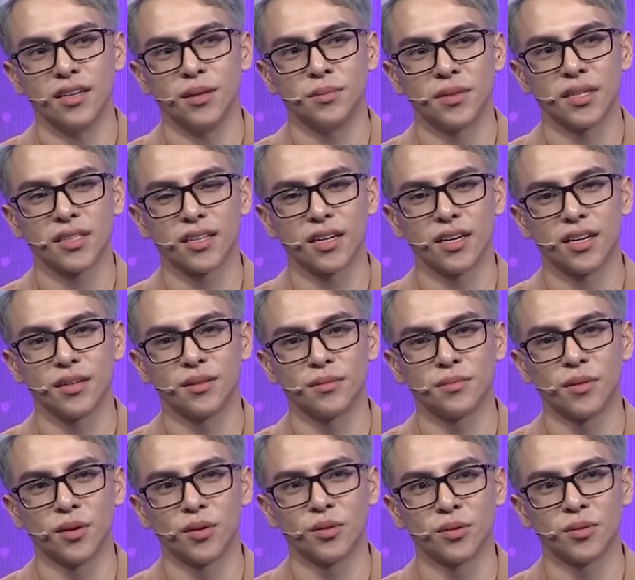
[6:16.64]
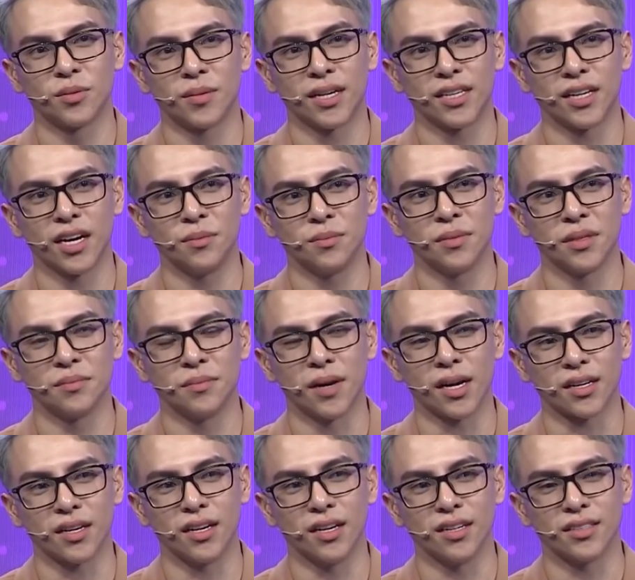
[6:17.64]
Anh thích uh, mẫu bạn gái mình
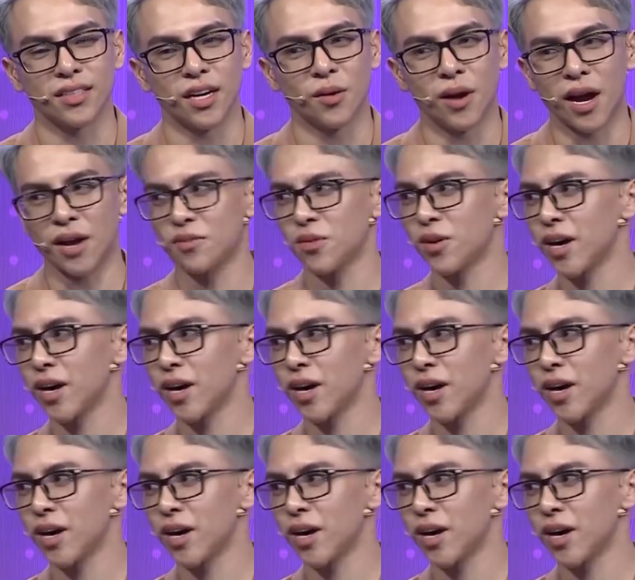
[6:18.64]
mặc uh, theo hai